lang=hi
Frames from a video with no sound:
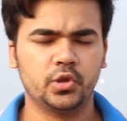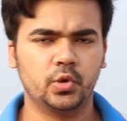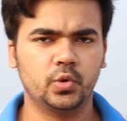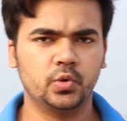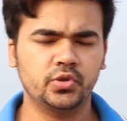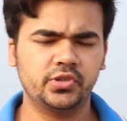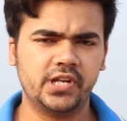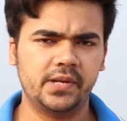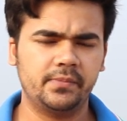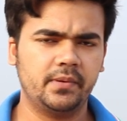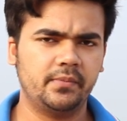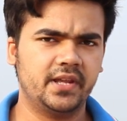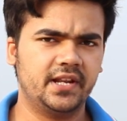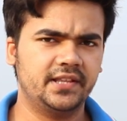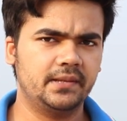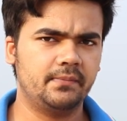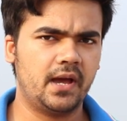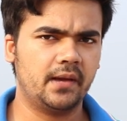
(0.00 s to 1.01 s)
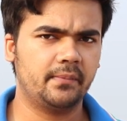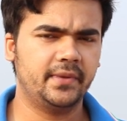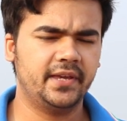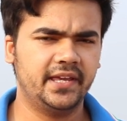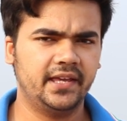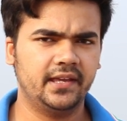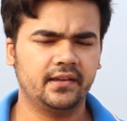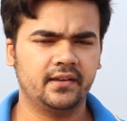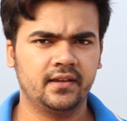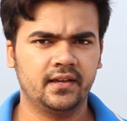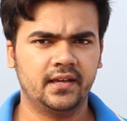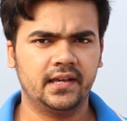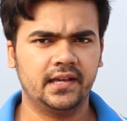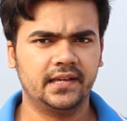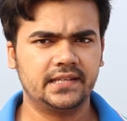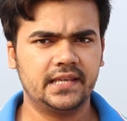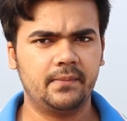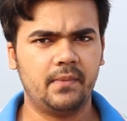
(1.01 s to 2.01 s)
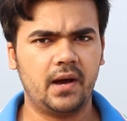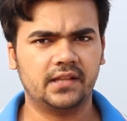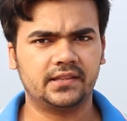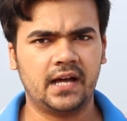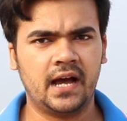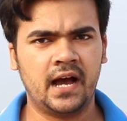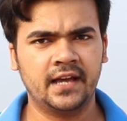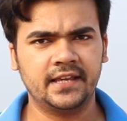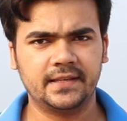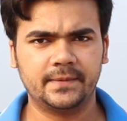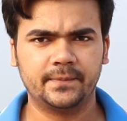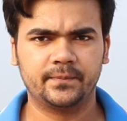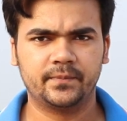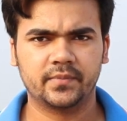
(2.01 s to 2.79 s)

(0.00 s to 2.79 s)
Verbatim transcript: तो उस टाइम पे मेरे दिमाग में ये बात आई